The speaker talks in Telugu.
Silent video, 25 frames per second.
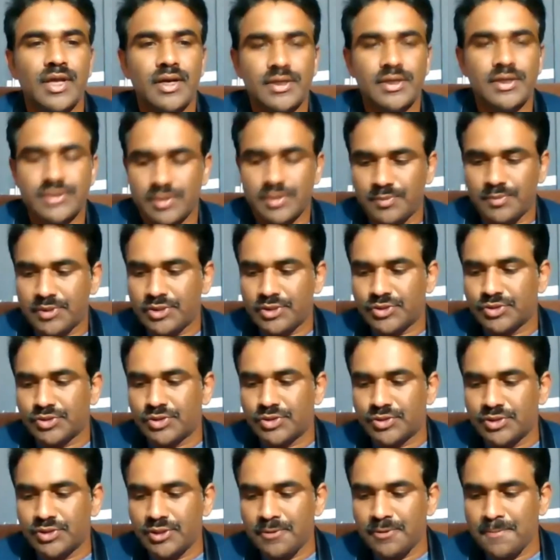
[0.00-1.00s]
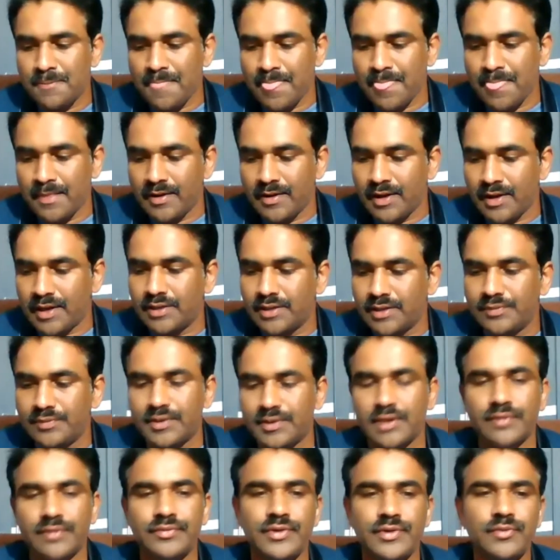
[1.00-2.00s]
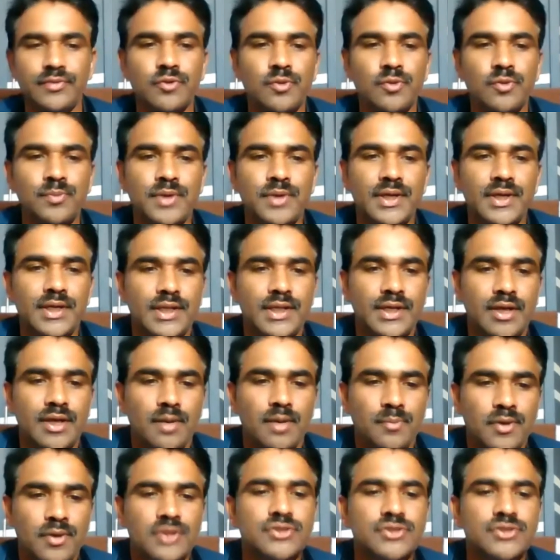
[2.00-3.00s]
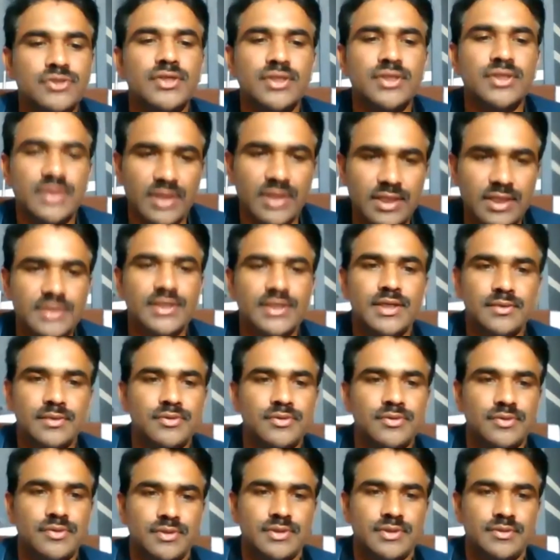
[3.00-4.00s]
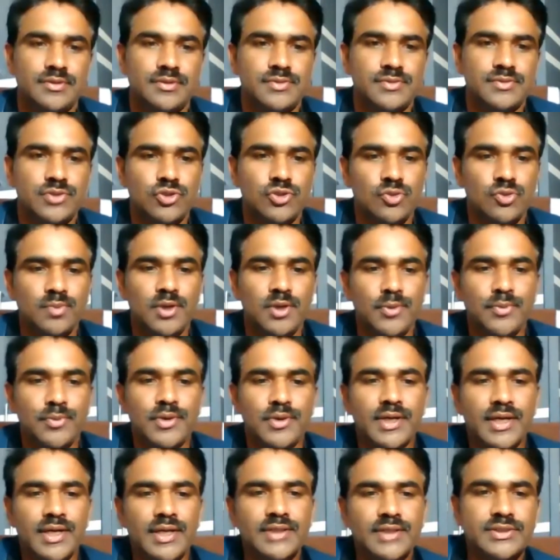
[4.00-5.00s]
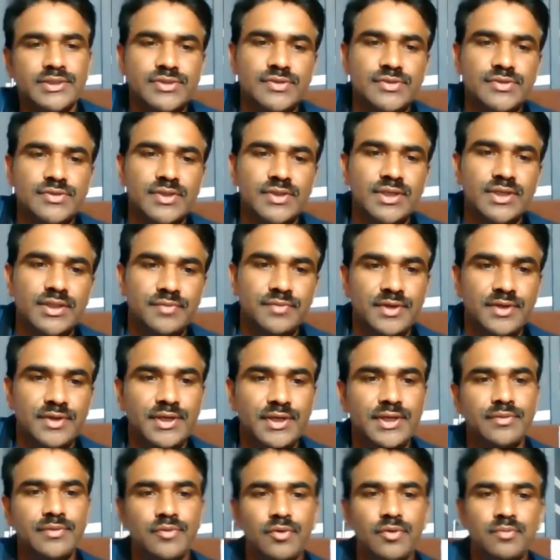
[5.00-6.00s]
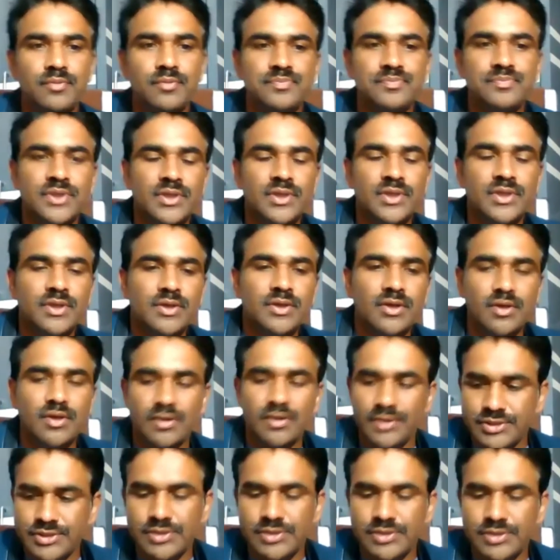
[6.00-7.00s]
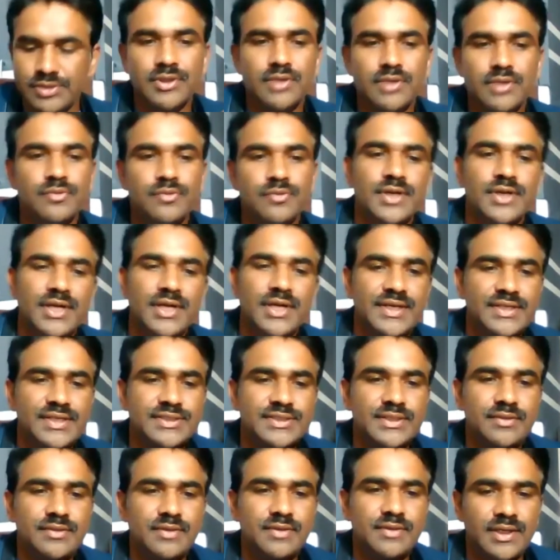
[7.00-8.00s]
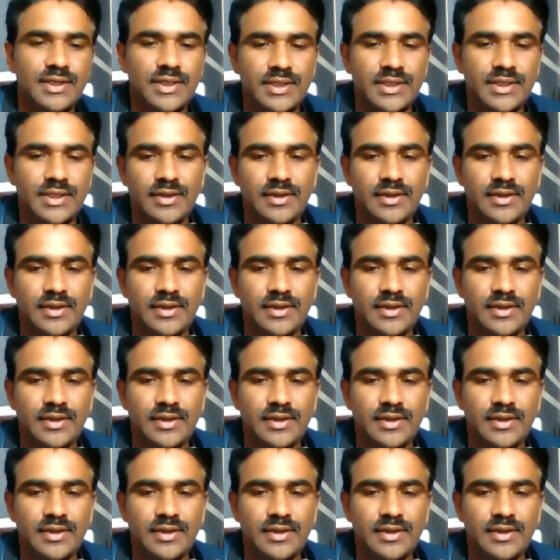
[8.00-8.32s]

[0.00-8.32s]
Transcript: సంబంధించి ఉంటుంది అదేవిధంగా వివోపి అంటే అపార్చునిటీని తెలియజేయడం ఉంటుంది సో మనం ఇప్పుడు కండక్ట్ చేసుకునేది విడిఓ డిస్ట్రిబ్యూటర్ ఓరియంటేషన్ అంటే